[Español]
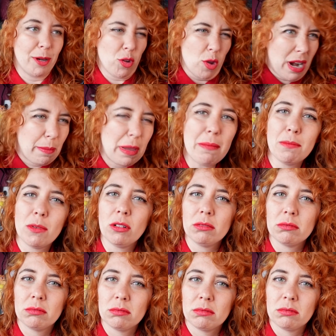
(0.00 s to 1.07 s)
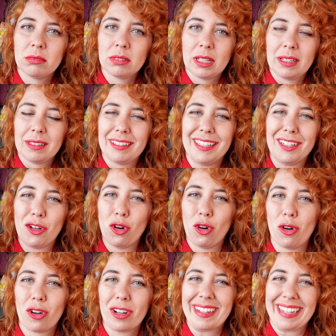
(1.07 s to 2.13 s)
Pero yo ahora mismo digo,